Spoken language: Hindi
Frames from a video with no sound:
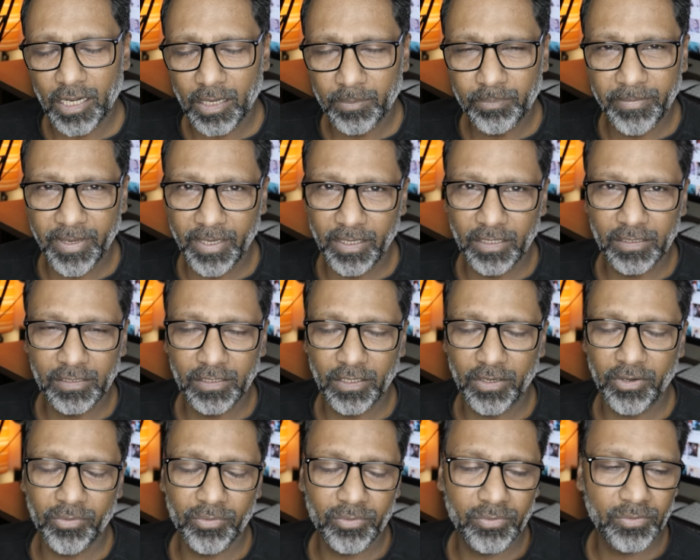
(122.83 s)
आप मेहनत
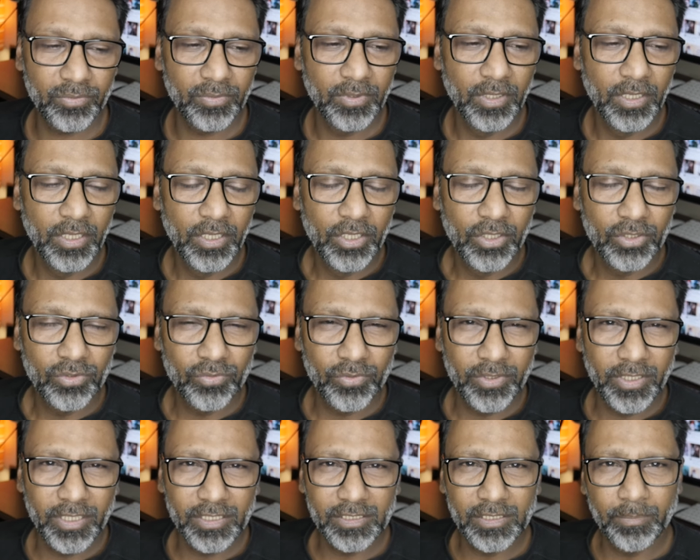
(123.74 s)
कर रहे हो तो
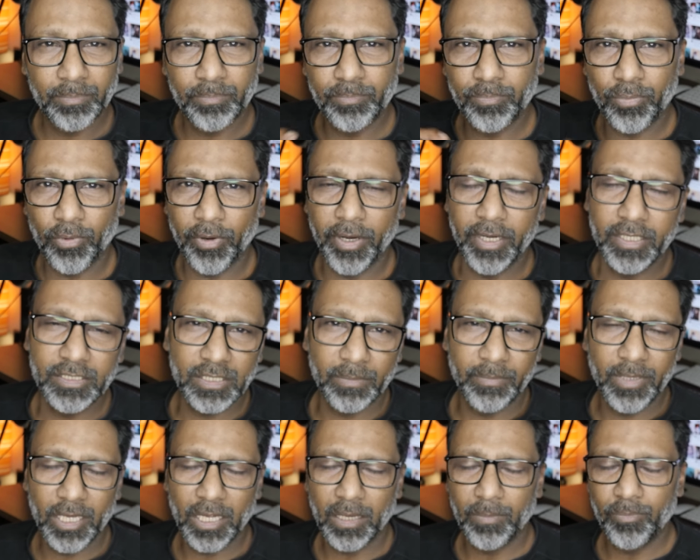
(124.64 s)
तो ये सब पॉइंट्स
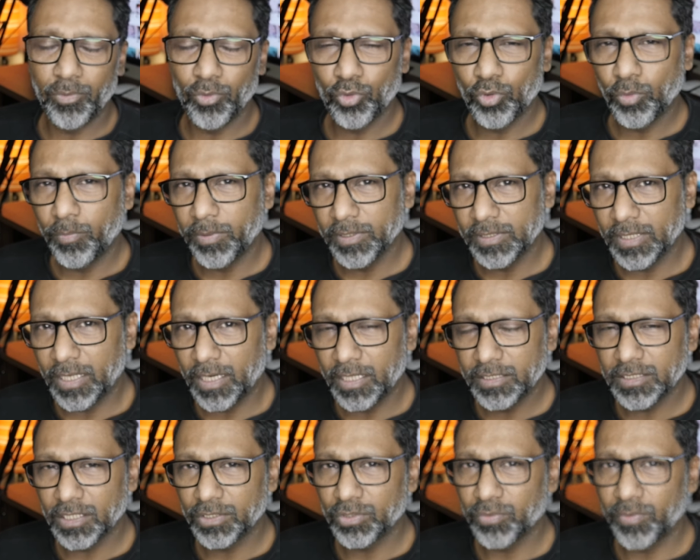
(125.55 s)
हैं मैं आप लोग को
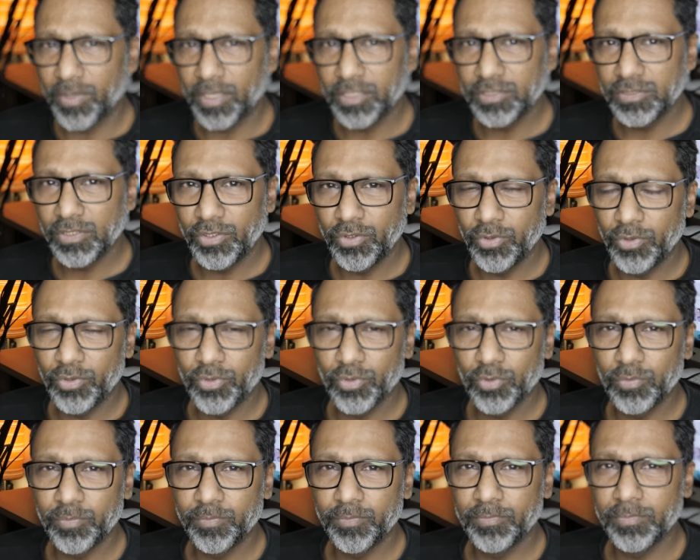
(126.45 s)
बताना चाहता हूँ आज
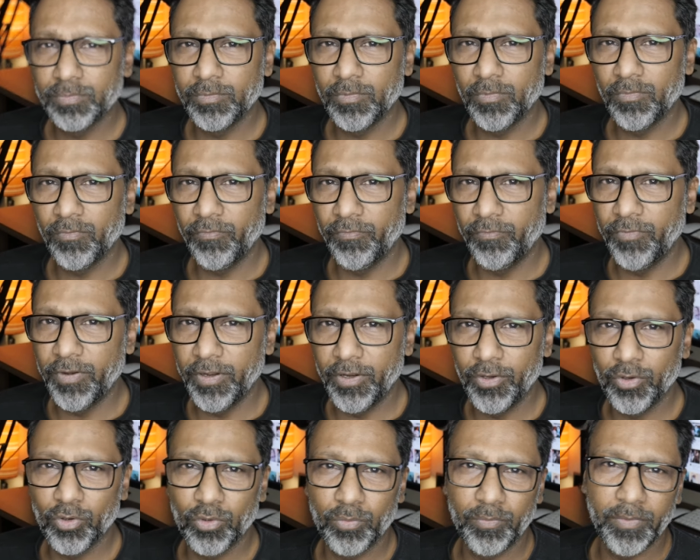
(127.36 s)
यूट्यूब
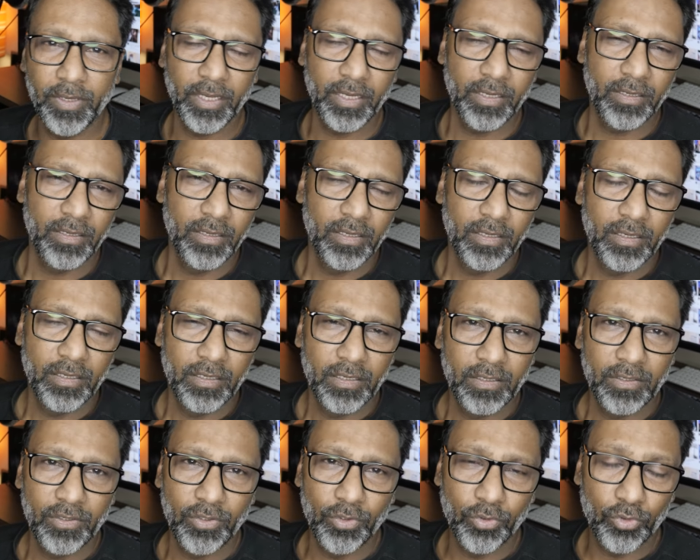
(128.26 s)
वीडियो में
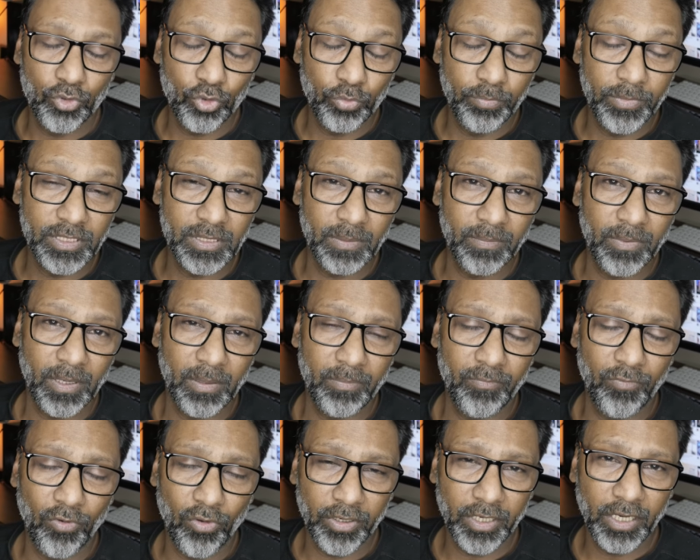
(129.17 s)
यूट्यूब में जब
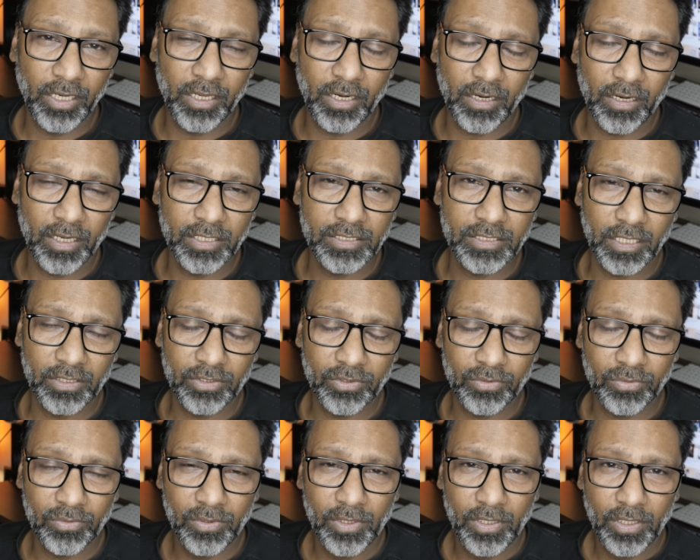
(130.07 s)
आप ब्लॉगिंग करना
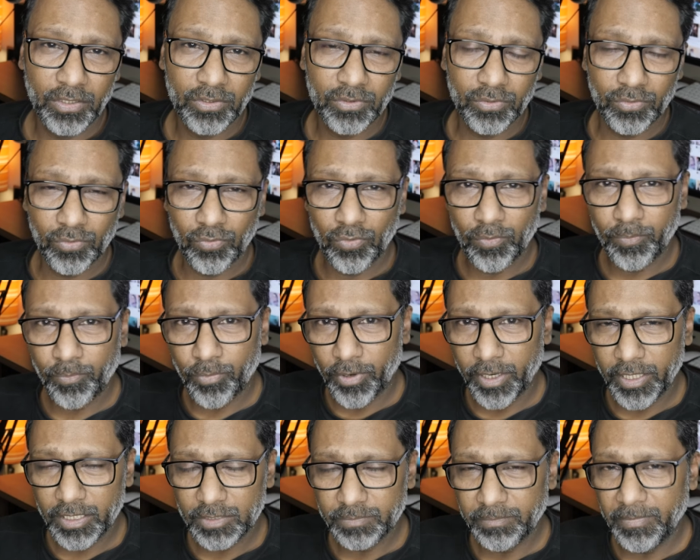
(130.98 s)
चाहते हो तो वो
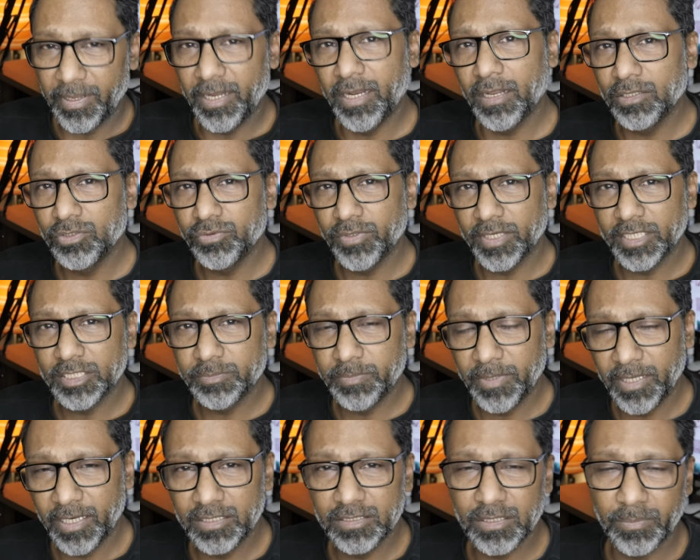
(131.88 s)
पॉइंट्स मेरा जो
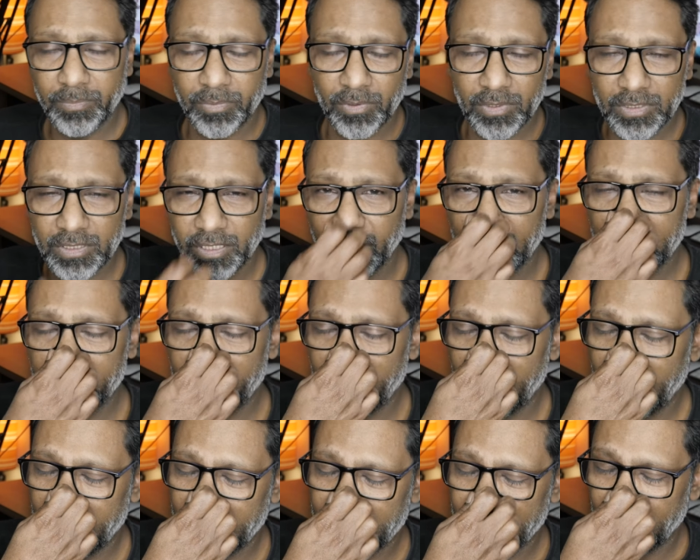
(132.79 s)
एक्सपीरियंस है पर्सनल
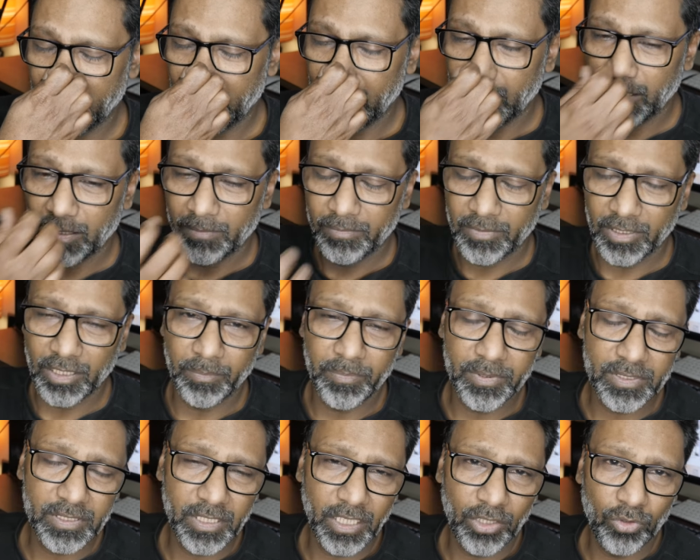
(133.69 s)
एक्सपीरियंस है
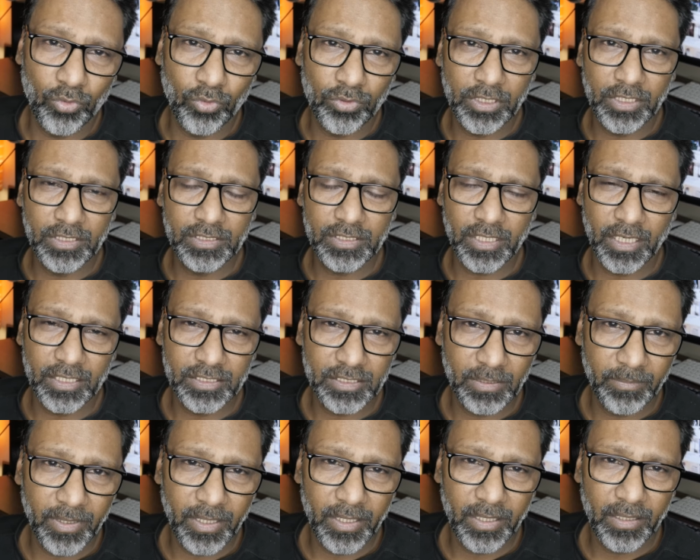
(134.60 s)
मतलब पिछले दो तीन साल
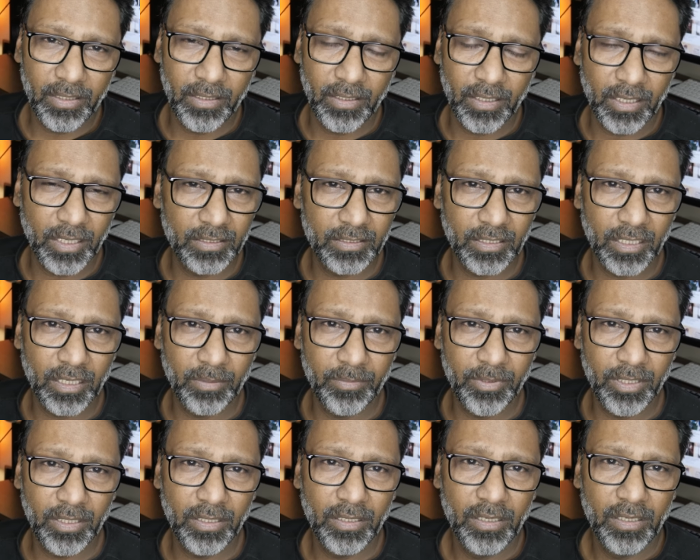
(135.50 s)
से मैं लगातार
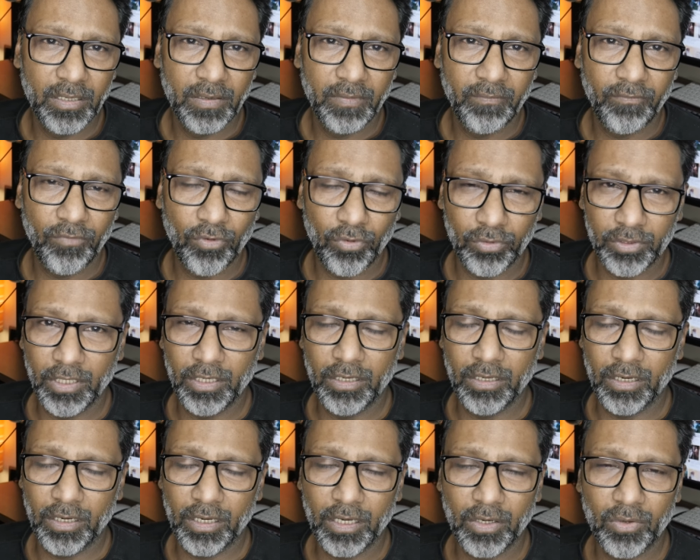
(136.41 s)
अभी ब्लॉगिंग
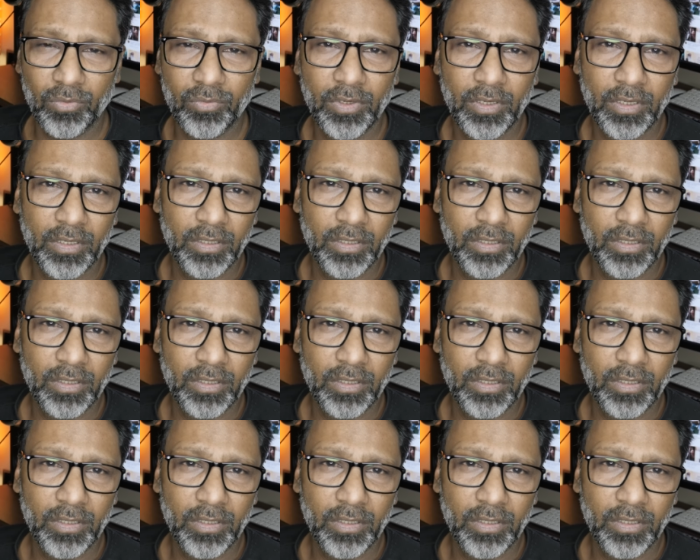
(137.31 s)
कर रहा हूँ